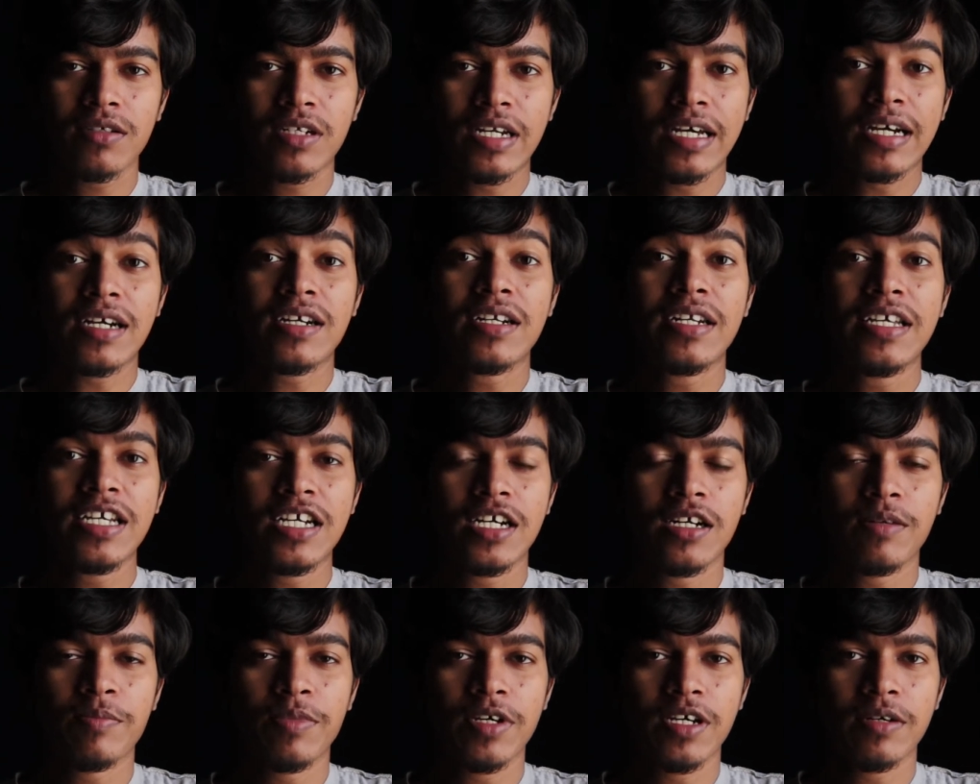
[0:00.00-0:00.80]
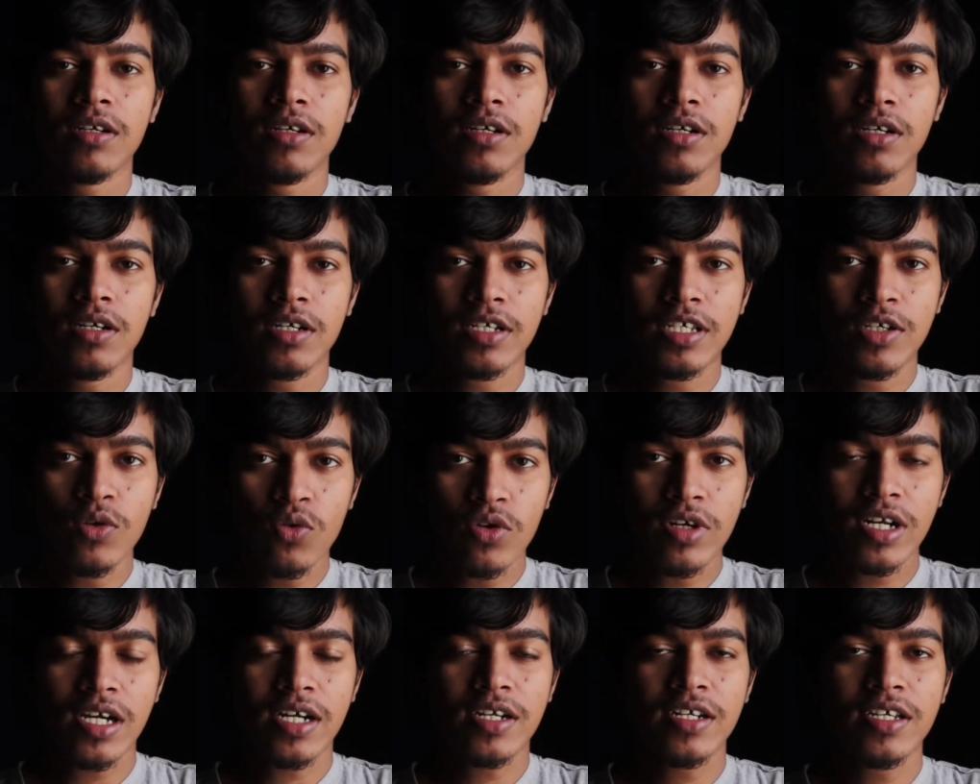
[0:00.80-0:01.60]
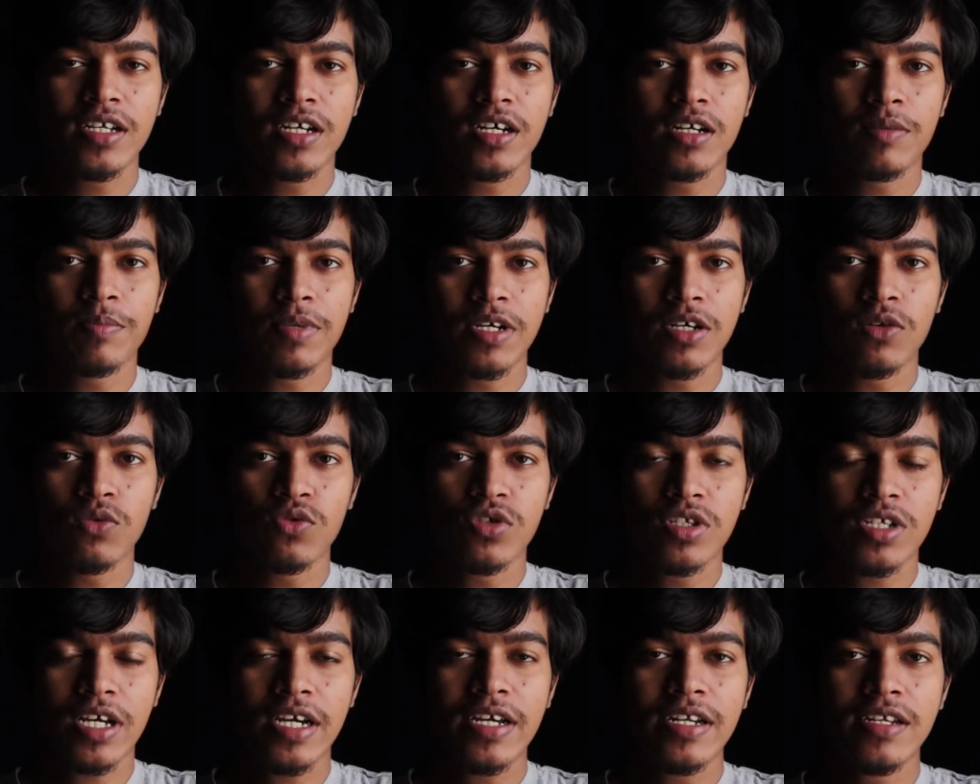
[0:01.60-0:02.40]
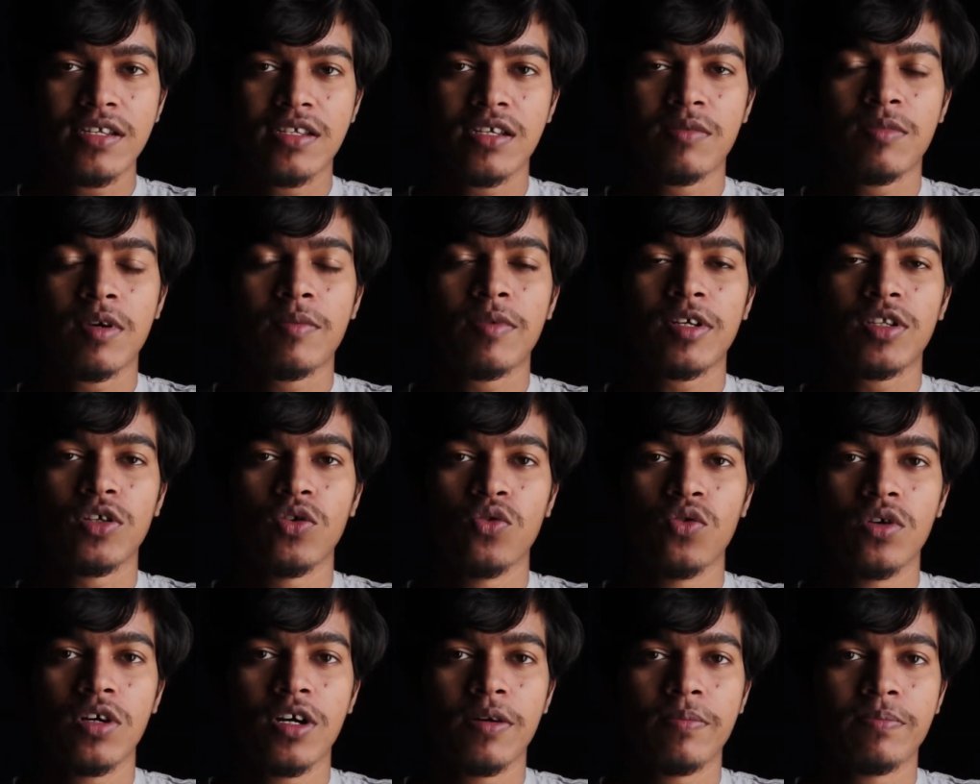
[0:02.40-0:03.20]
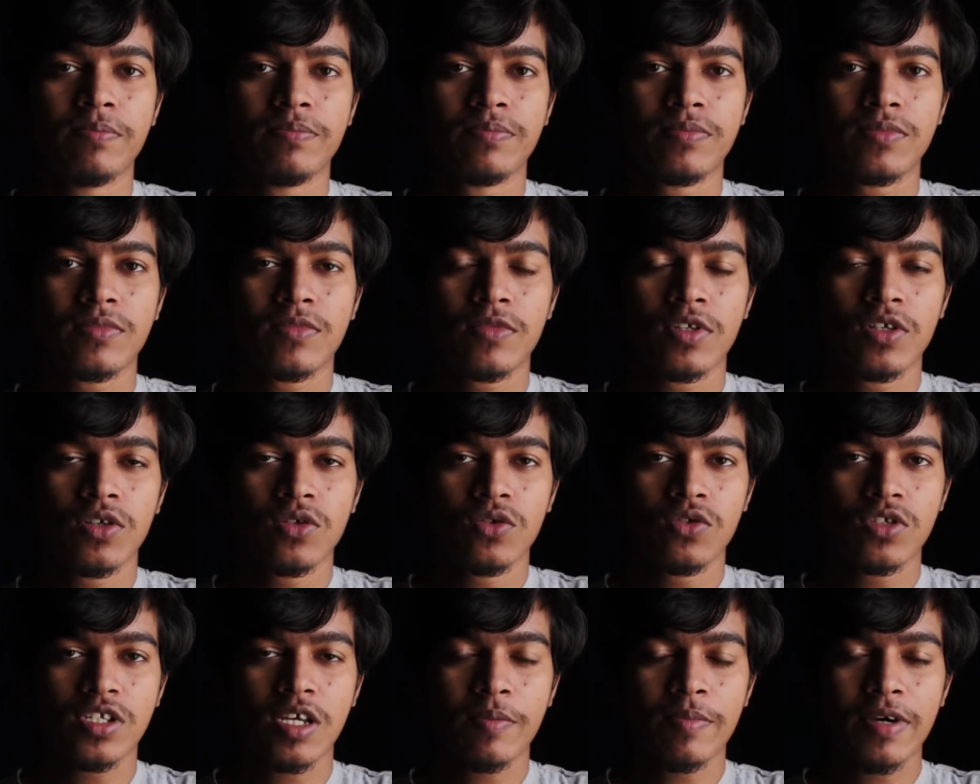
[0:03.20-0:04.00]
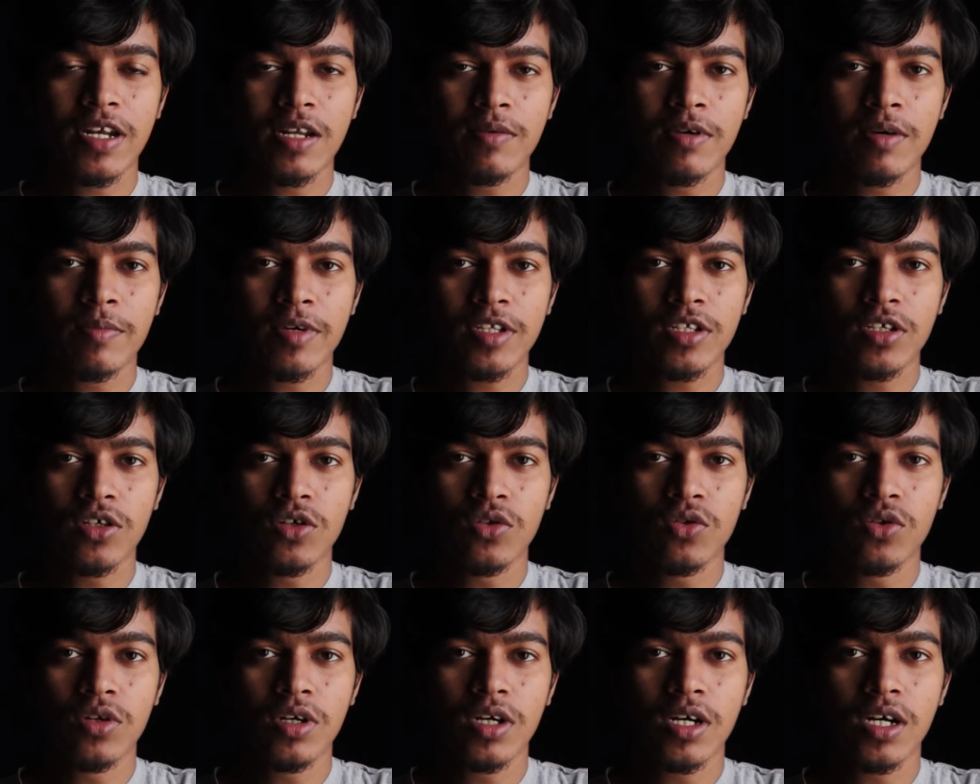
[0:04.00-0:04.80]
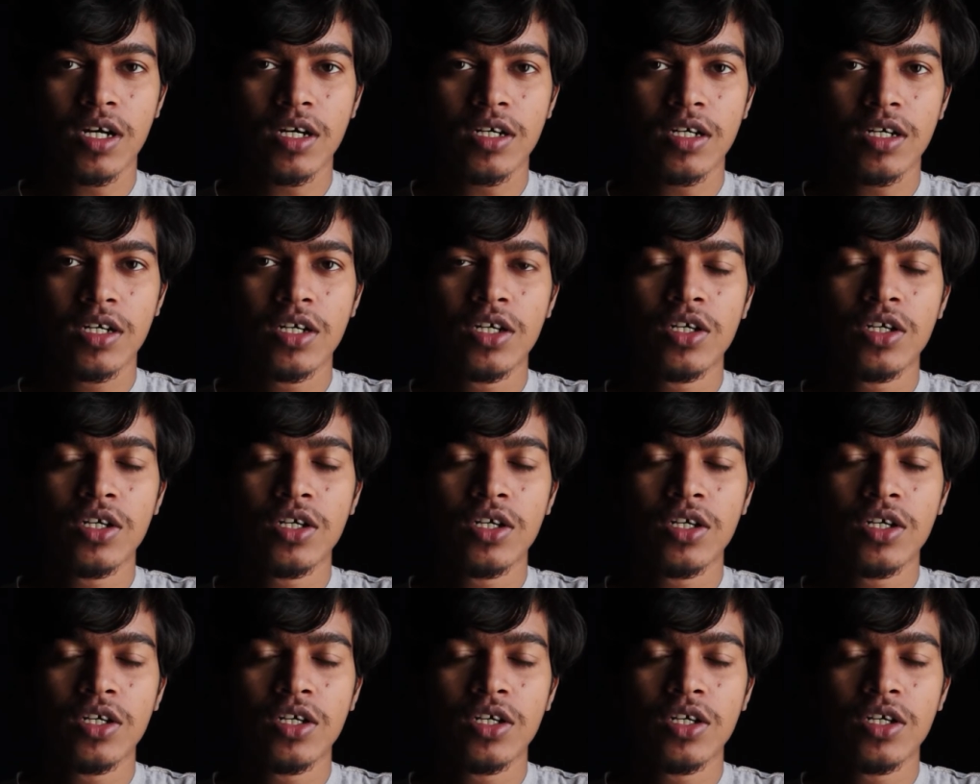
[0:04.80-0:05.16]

क्रैक नहीं कर पाया क्यों क्रैक नहीं कर पाया उसका ही रीज़न मैं बताऊँगा उसके पहले मैं बताऊँगा